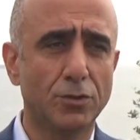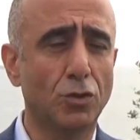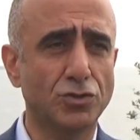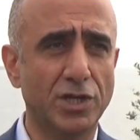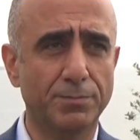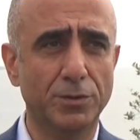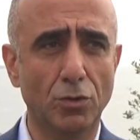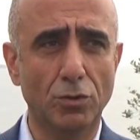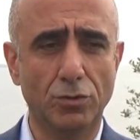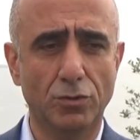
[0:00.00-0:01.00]

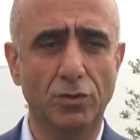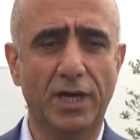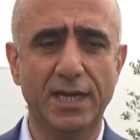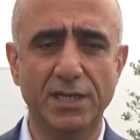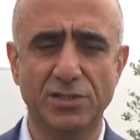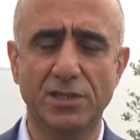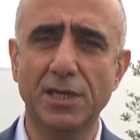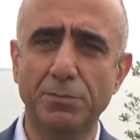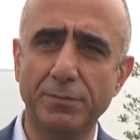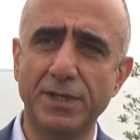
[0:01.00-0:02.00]
4x4 araçları
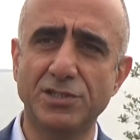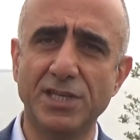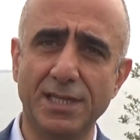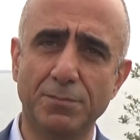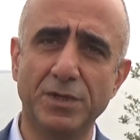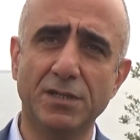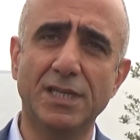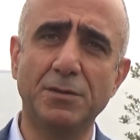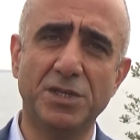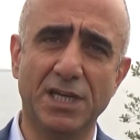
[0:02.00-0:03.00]
yapabilecek bir
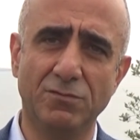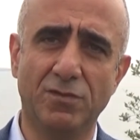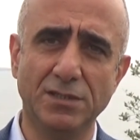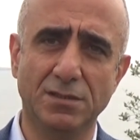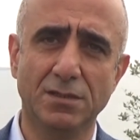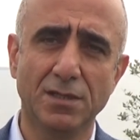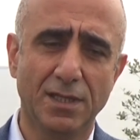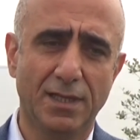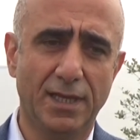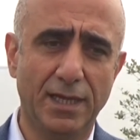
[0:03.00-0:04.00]
imkan var,
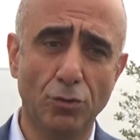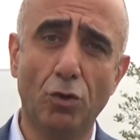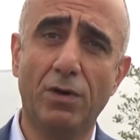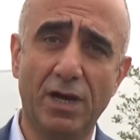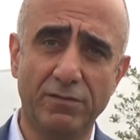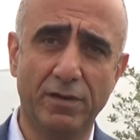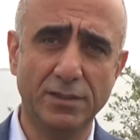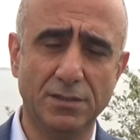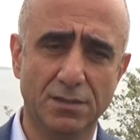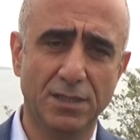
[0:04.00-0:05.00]
ee, know-how
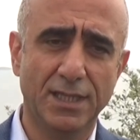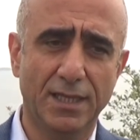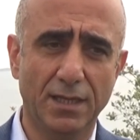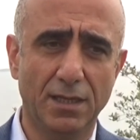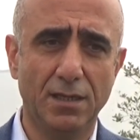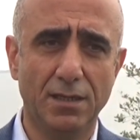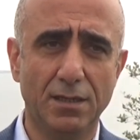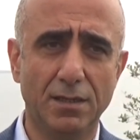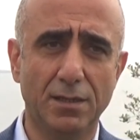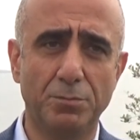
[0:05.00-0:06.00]
var
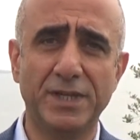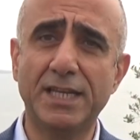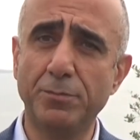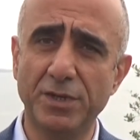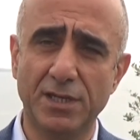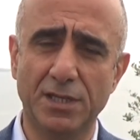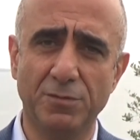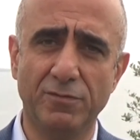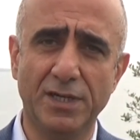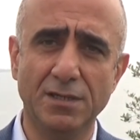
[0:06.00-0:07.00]
e, bilgi
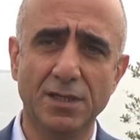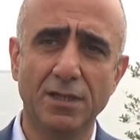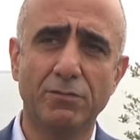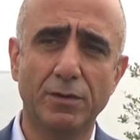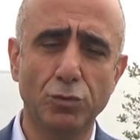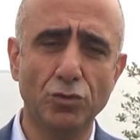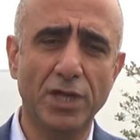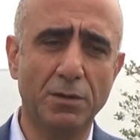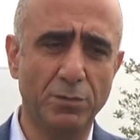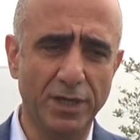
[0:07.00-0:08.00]
birikimi var ve bunu
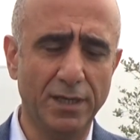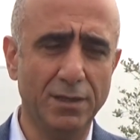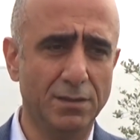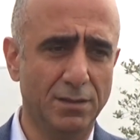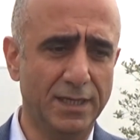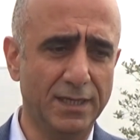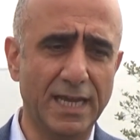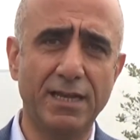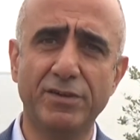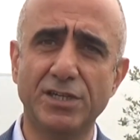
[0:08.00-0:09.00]
yapmaya e,
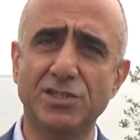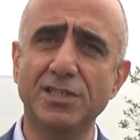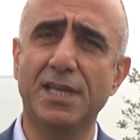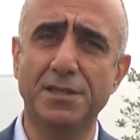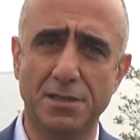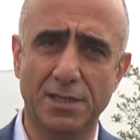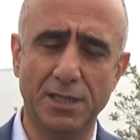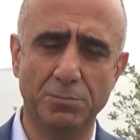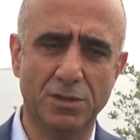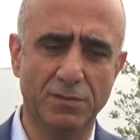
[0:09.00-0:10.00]
elverişli
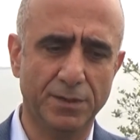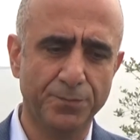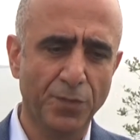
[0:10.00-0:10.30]
tesislerimiz var.